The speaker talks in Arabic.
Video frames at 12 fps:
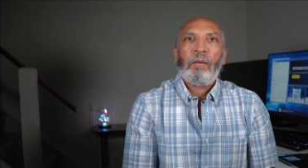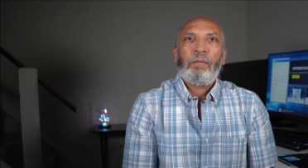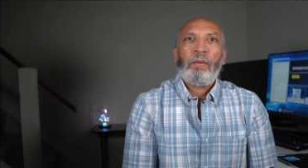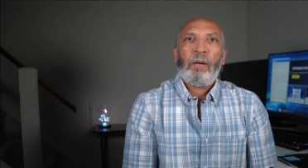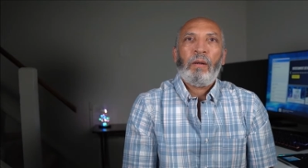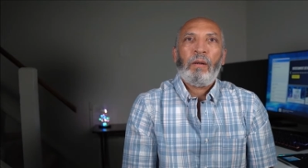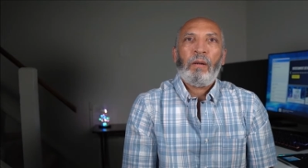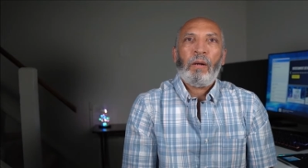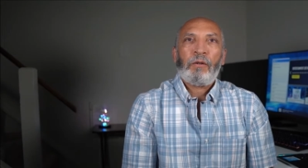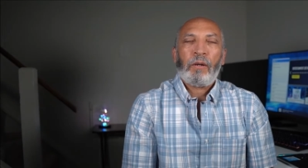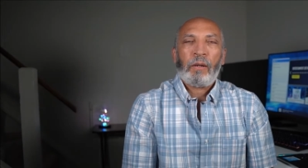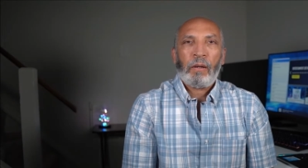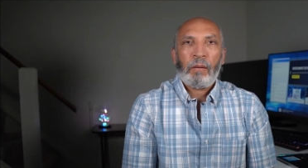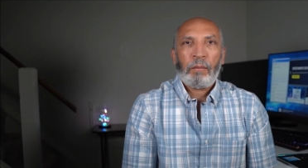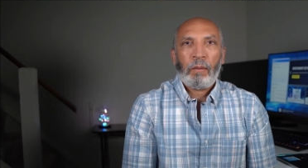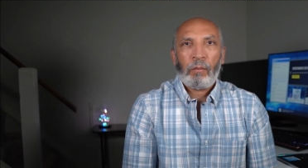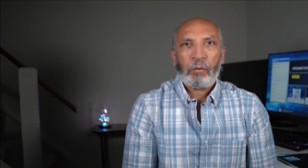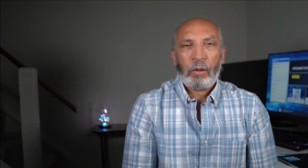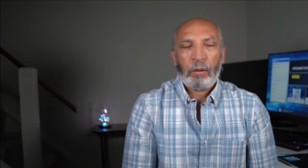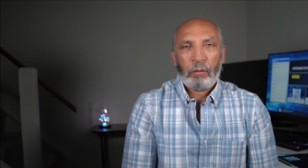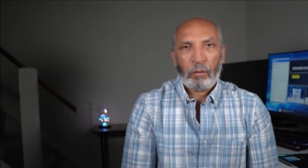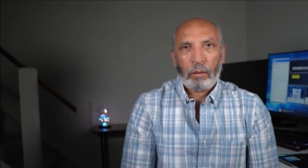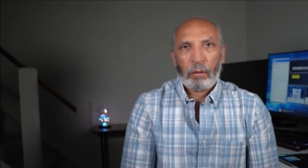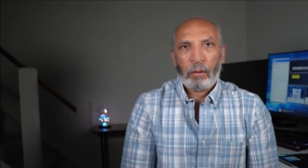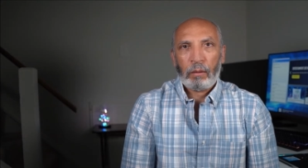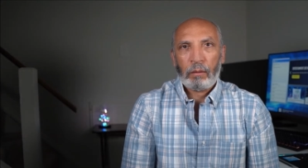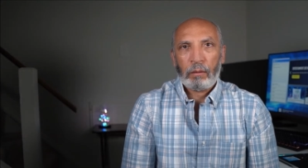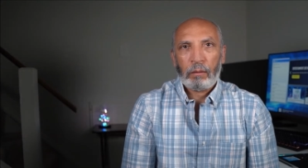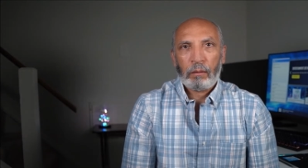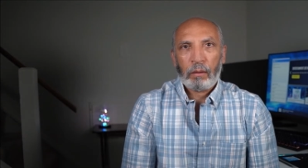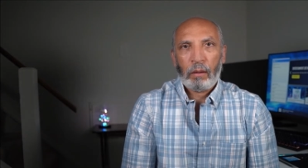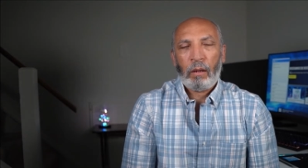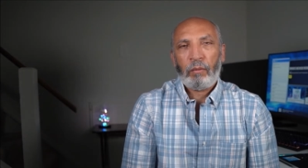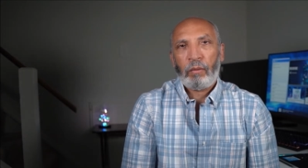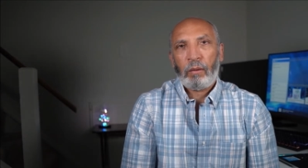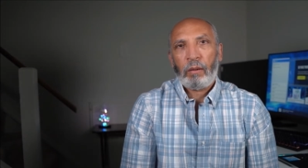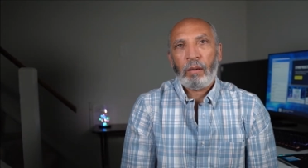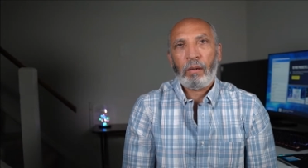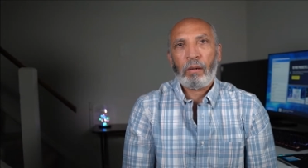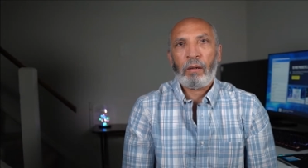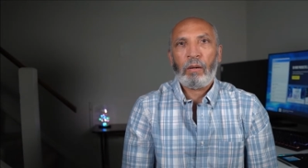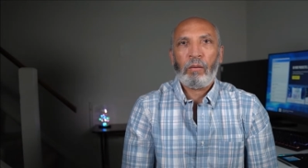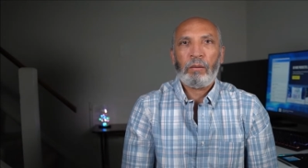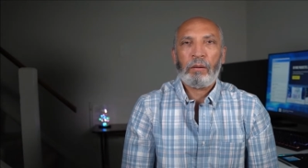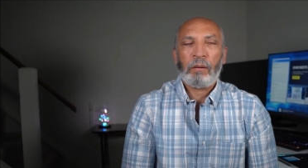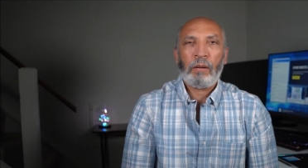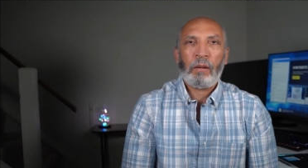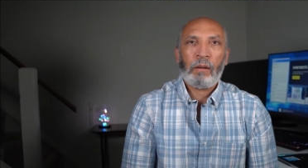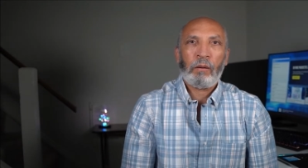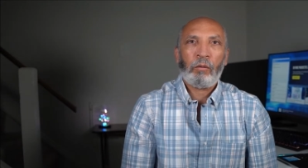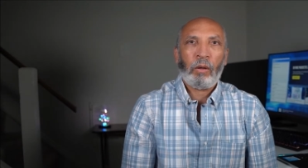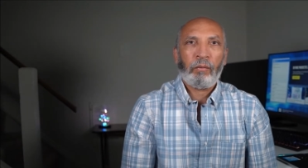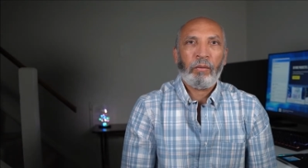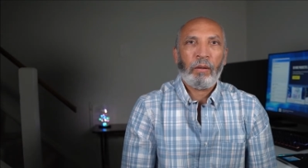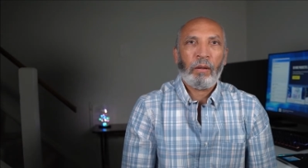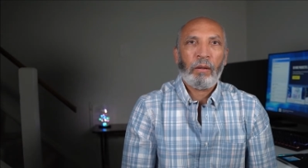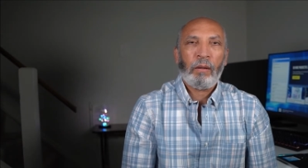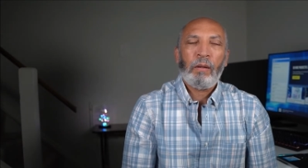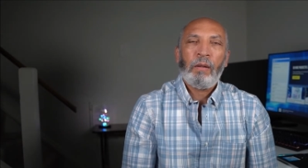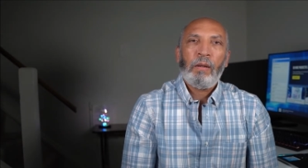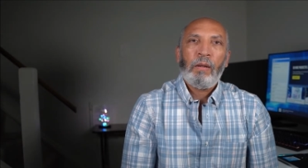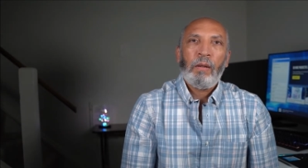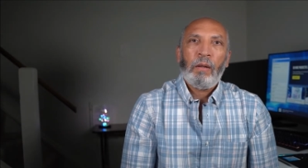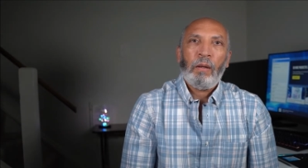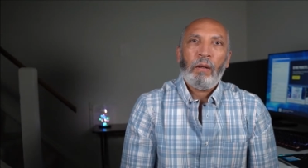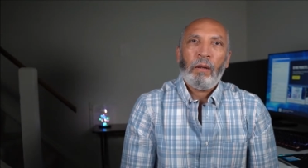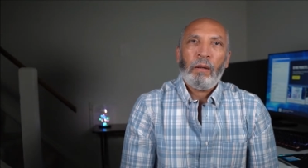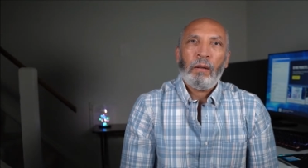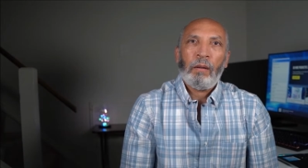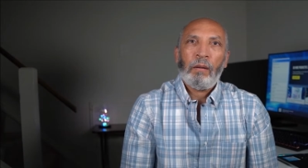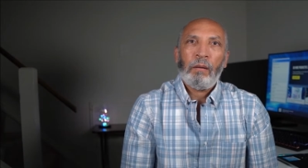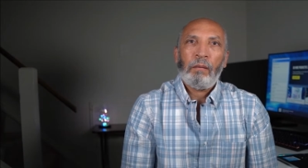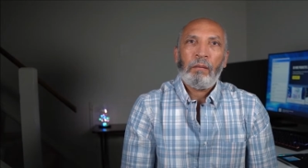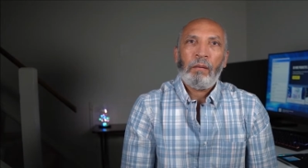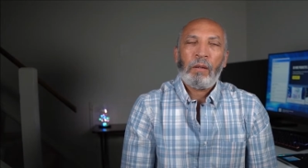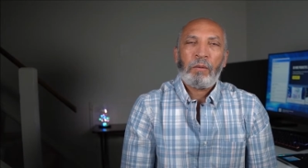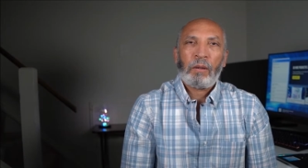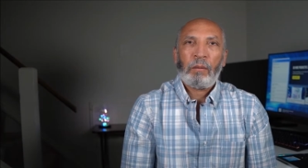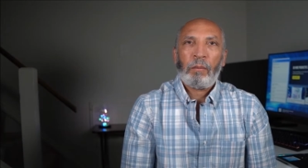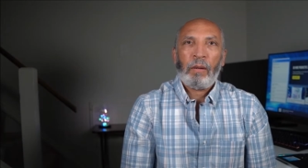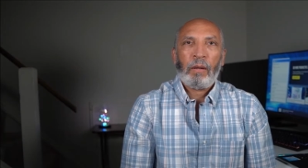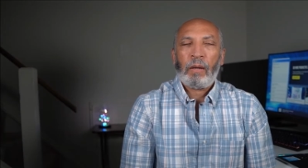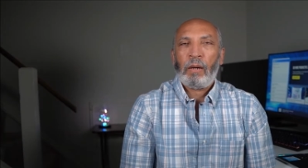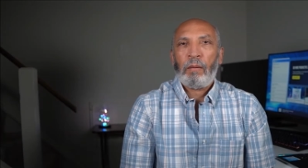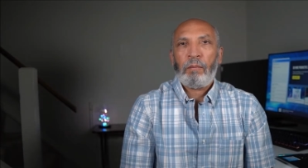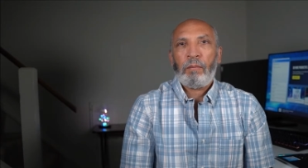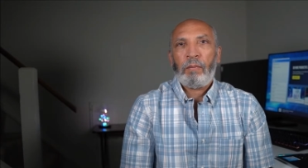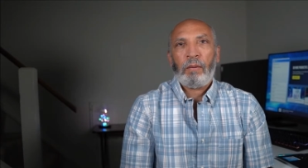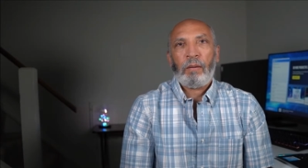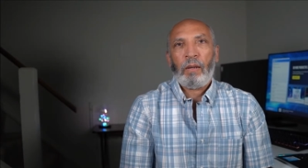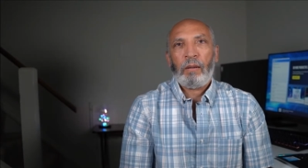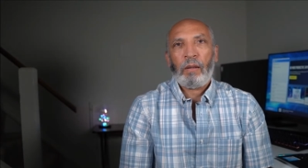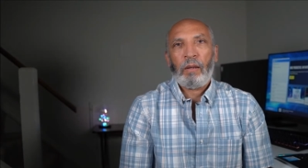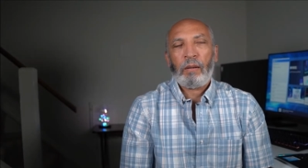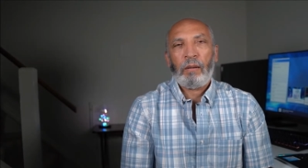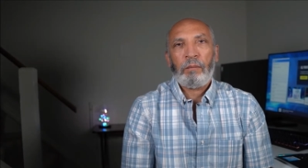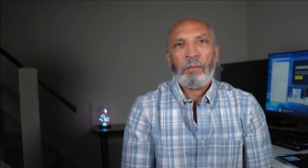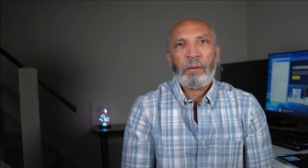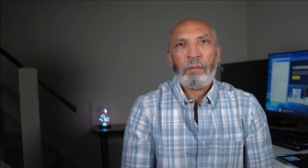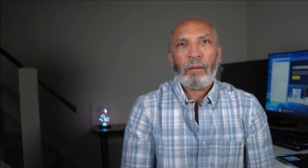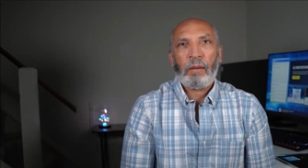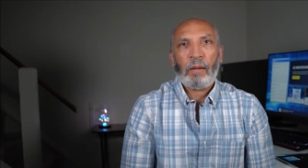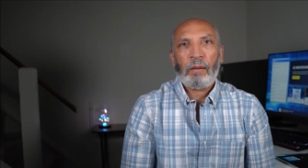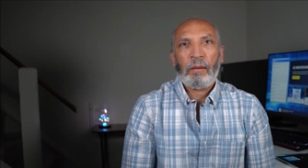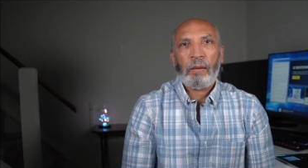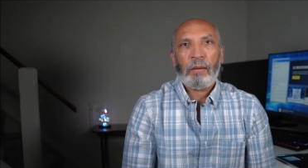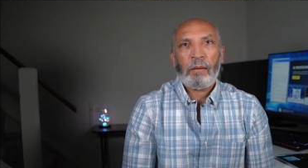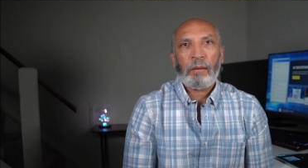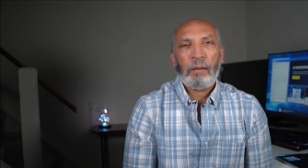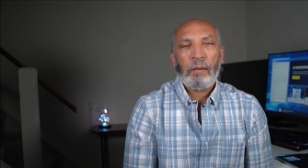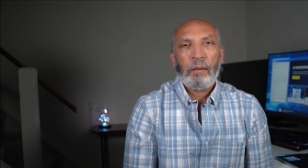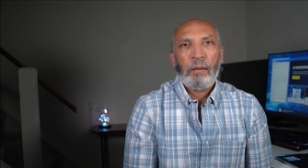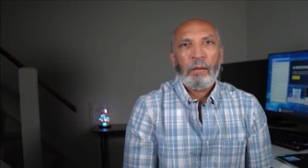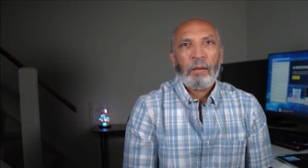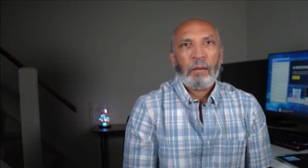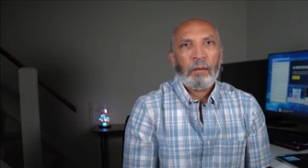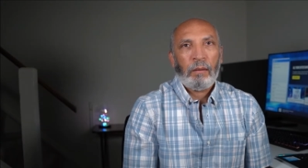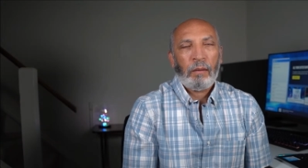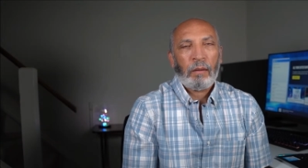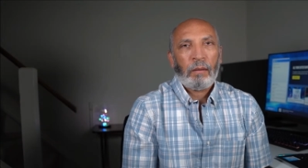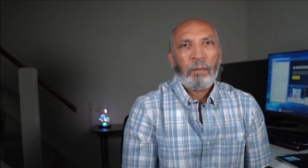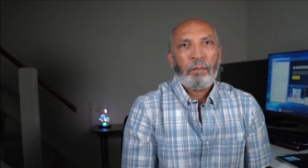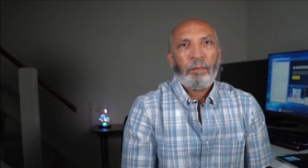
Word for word: فعشان كده بتبقى المشاهدات قليله خلافا للقنوات التانية اللي انتوا عارفينها آه، الناس بتكتب اي كلام يعني تعليقات بتبقى يعني كتيره